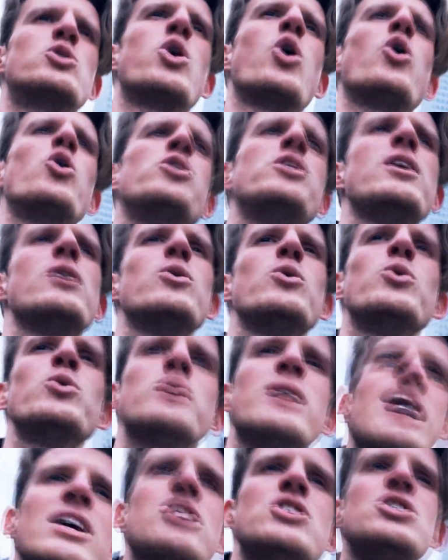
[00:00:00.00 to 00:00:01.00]
to nie
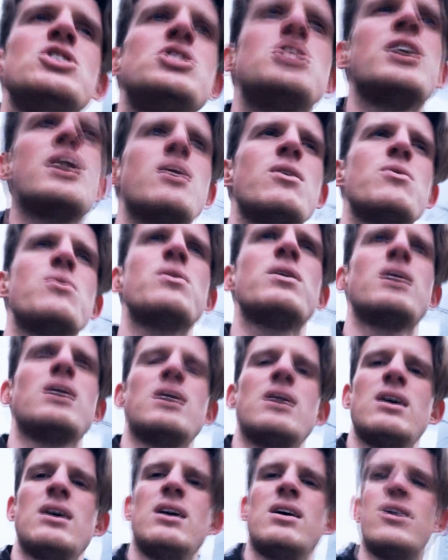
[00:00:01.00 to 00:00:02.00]
uda Ci się
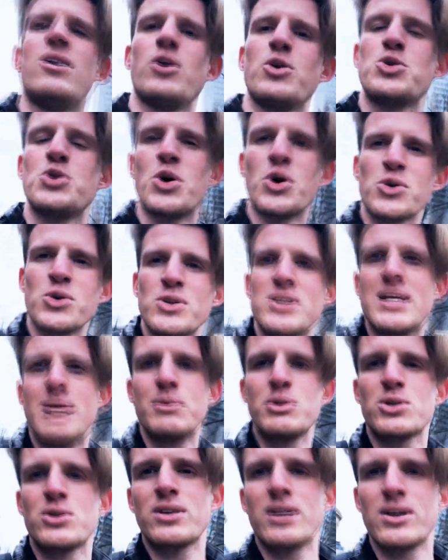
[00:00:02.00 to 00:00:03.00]
osiągnąć
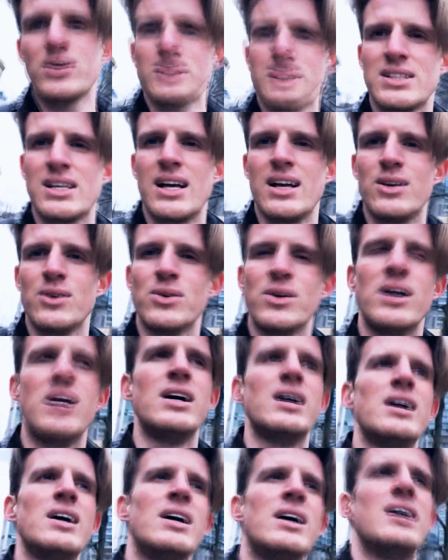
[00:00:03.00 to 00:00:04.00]
zamierzonego celu.
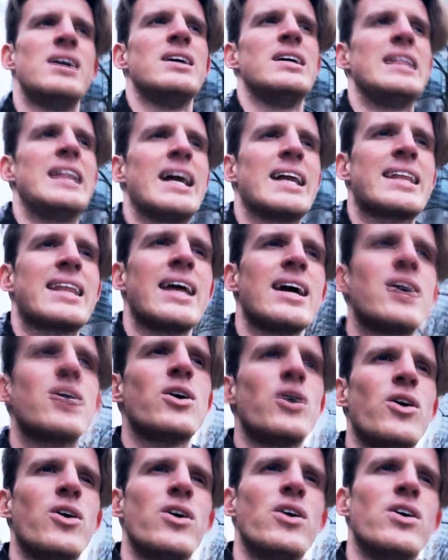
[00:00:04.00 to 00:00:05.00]

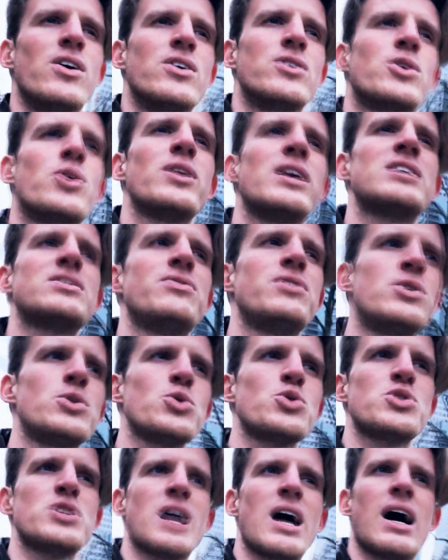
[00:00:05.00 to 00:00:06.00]
Dlatego to nas
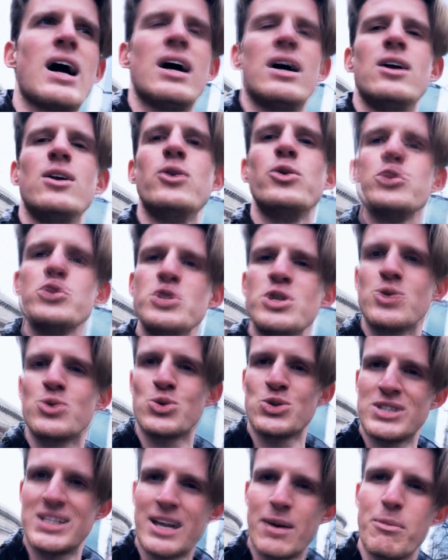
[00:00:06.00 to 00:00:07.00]
wyróżnia. Ludzi,
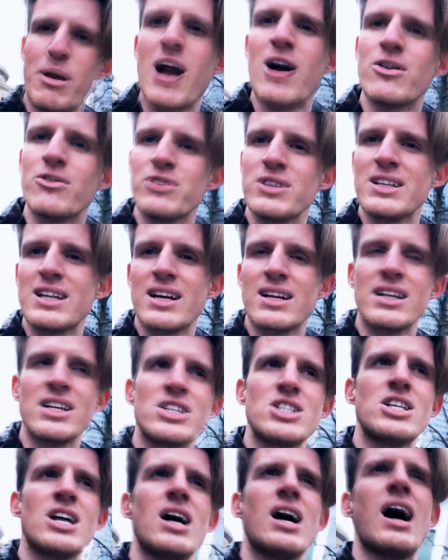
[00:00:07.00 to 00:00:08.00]
którzy zarabiają w
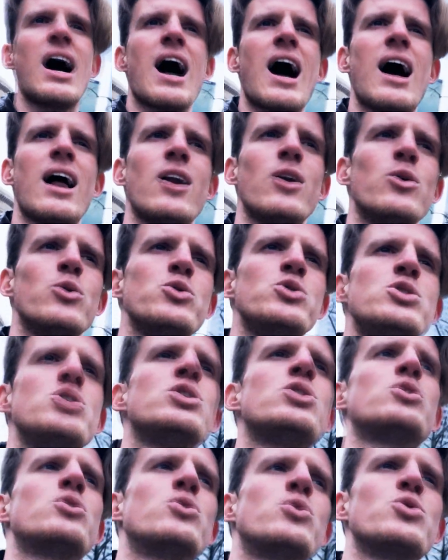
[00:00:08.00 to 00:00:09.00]
internecie, a
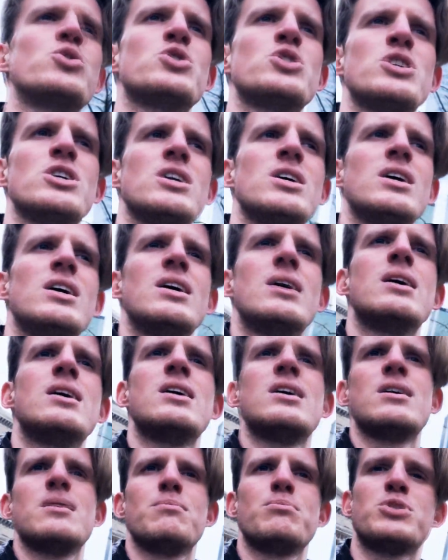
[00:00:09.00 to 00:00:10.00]
ludzi, którzy
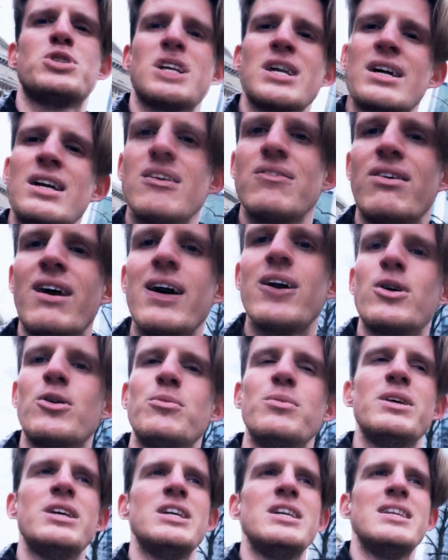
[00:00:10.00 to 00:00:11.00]

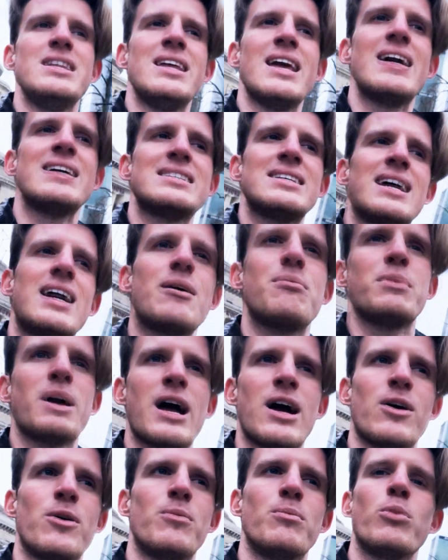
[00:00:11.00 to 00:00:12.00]
przegrywają i nie
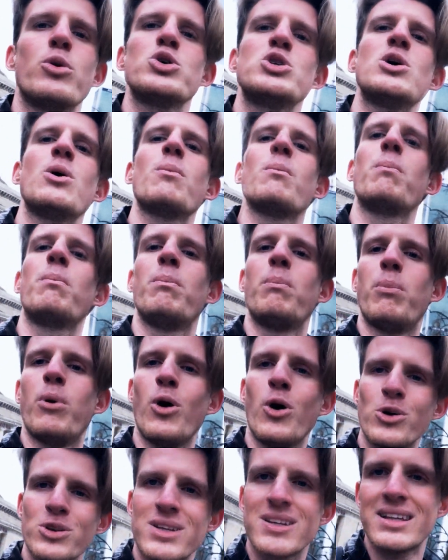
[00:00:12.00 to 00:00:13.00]
zarabiają, bo się
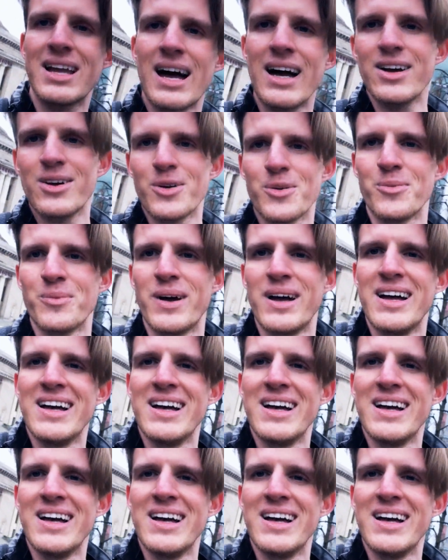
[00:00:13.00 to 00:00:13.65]
poddają.